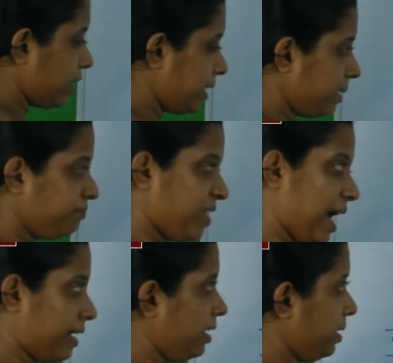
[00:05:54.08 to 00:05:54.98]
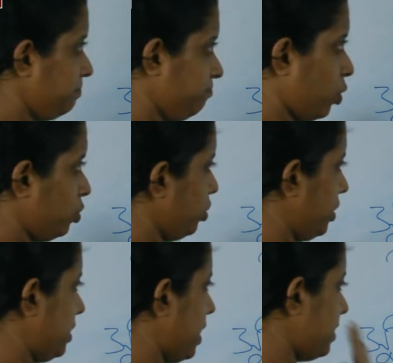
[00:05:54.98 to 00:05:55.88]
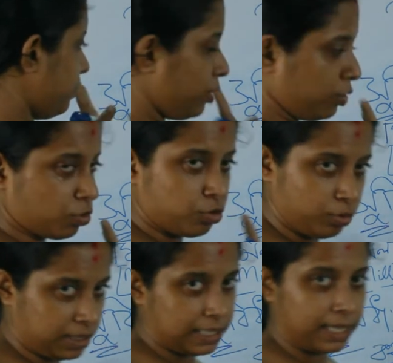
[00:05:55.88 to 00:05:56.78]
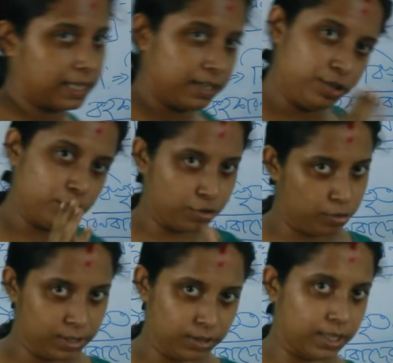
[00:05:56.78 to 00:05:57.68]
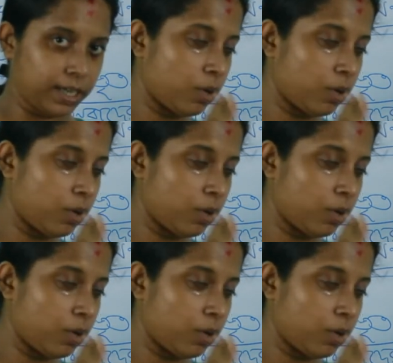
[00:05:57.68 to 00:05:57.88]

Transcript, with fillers: কী কী একটা পদ্ধতি তার যেমন কিছু অসুবিধা থাকে নিশ্চয় অসুবিধাও থাকে